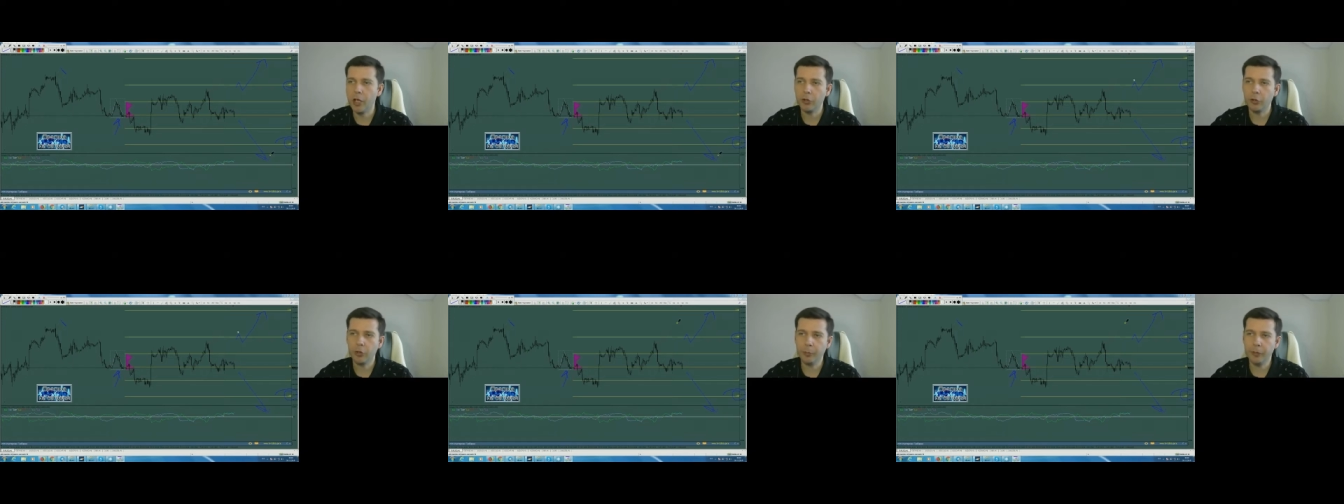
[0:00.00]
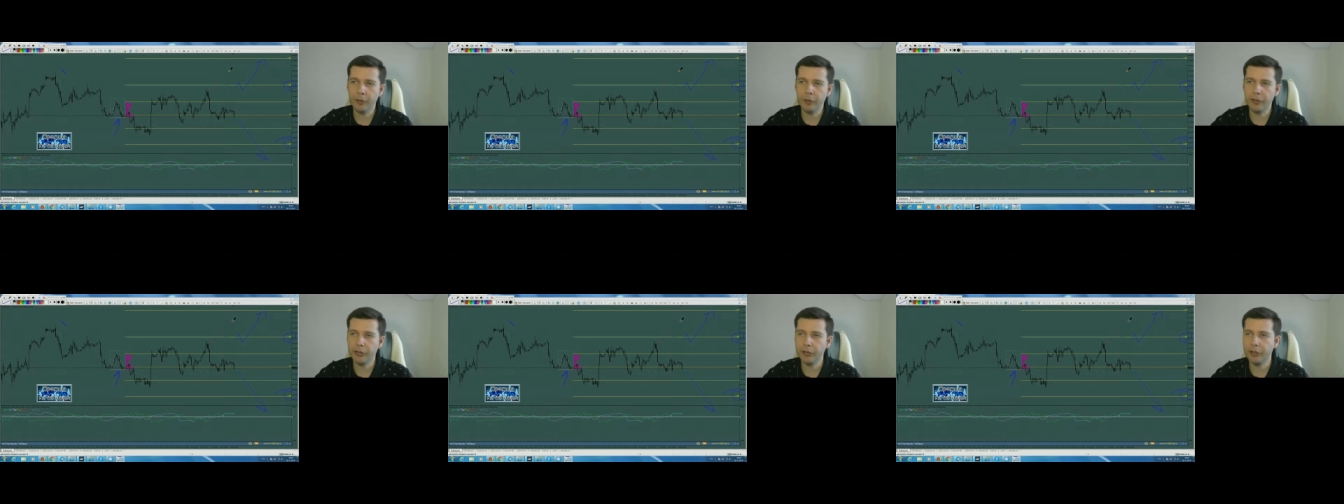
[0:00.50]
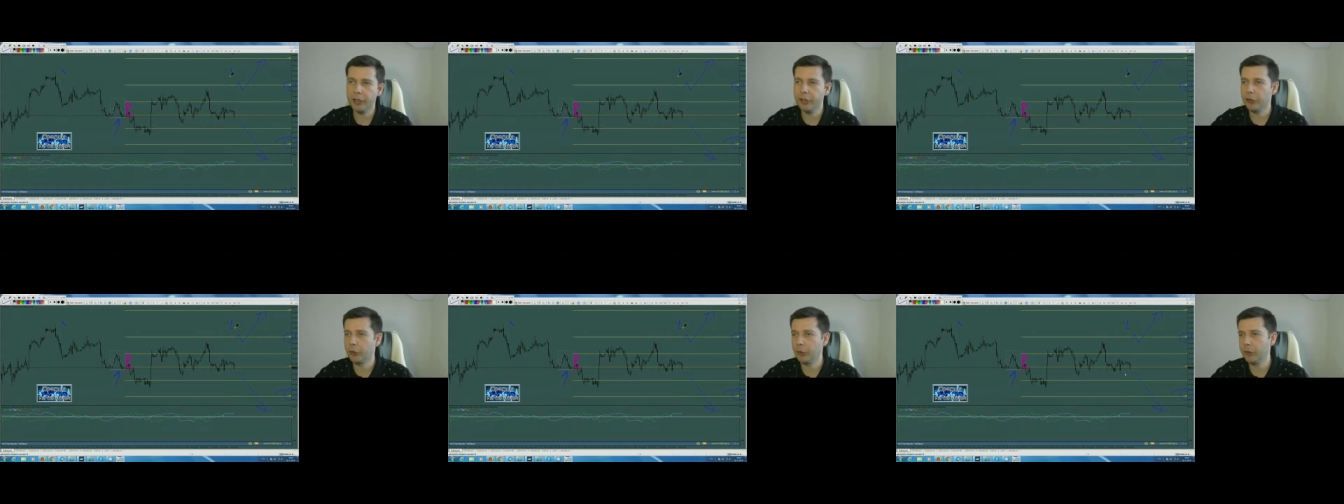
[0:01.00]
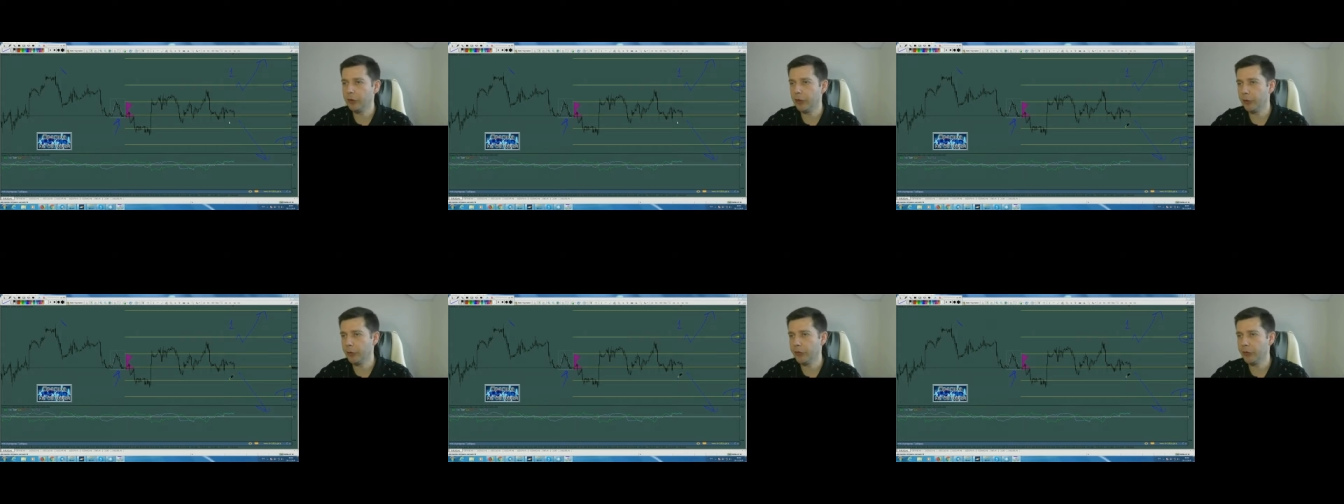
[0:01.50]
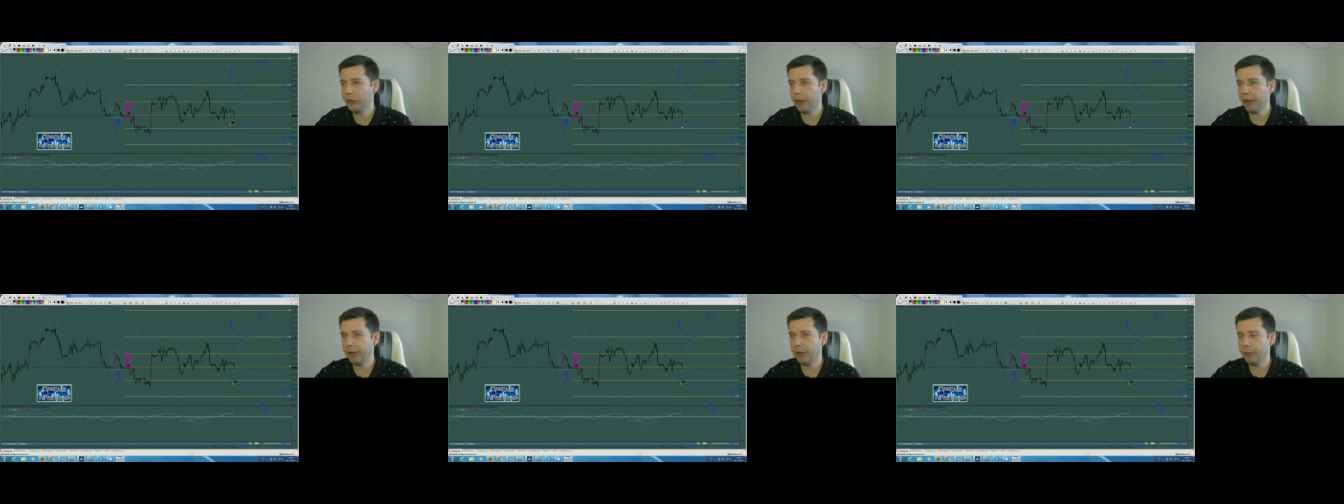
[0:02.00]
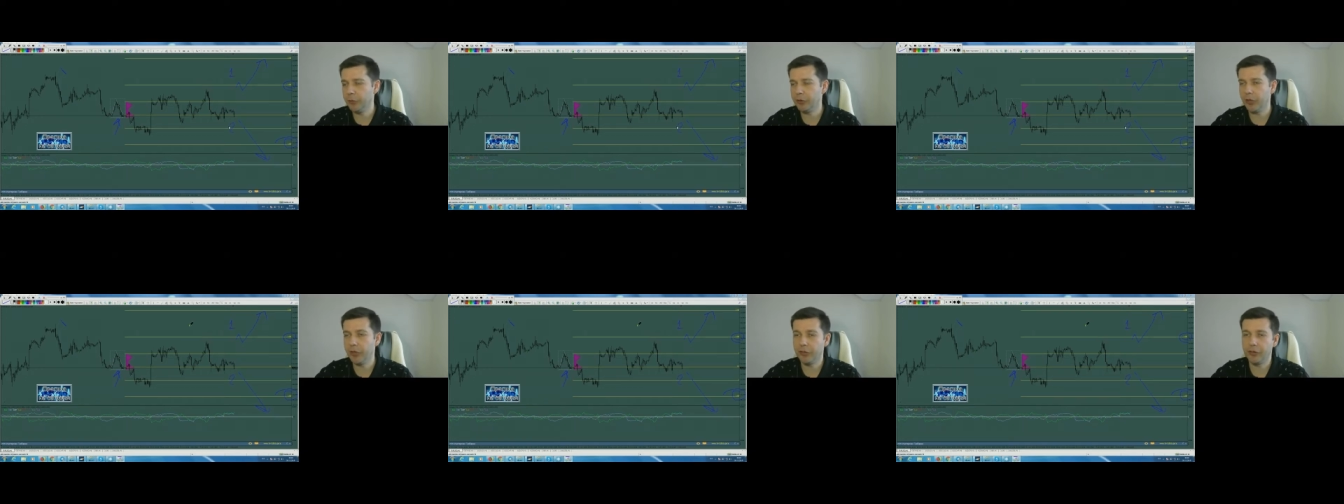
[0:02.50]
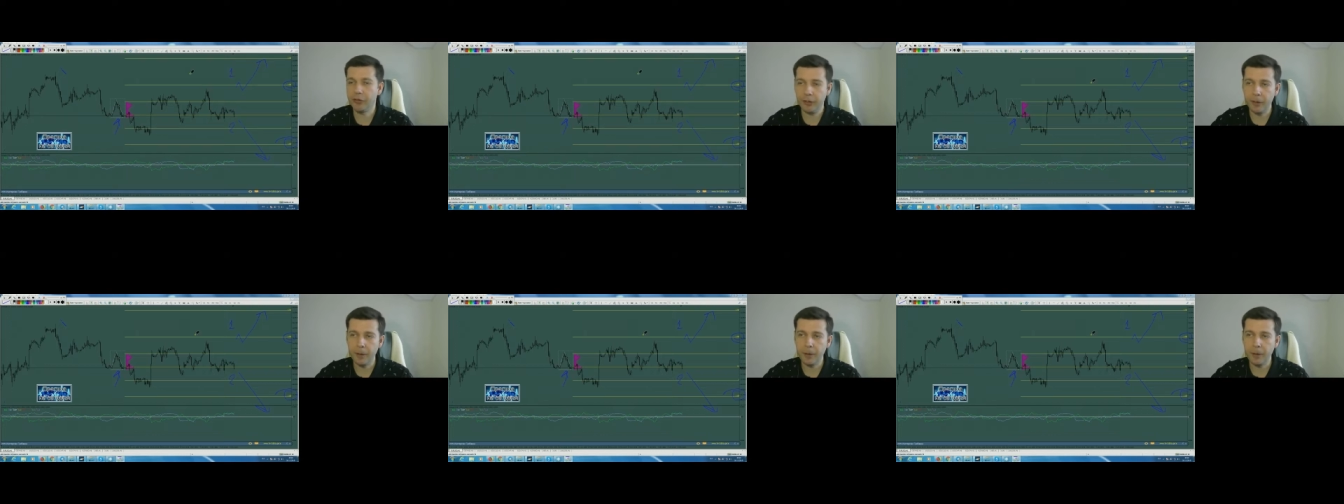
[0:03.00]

Что первый сценарий, что второй сценарий, да без разницы.